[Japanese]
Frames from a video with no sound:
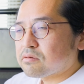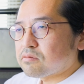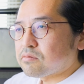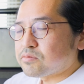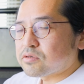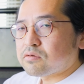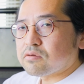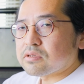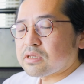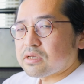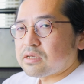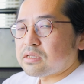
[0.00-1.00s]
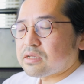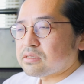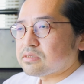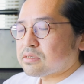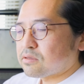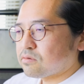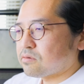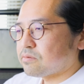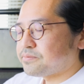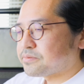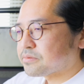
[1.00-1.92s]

こうぶっ込んでいたんですけど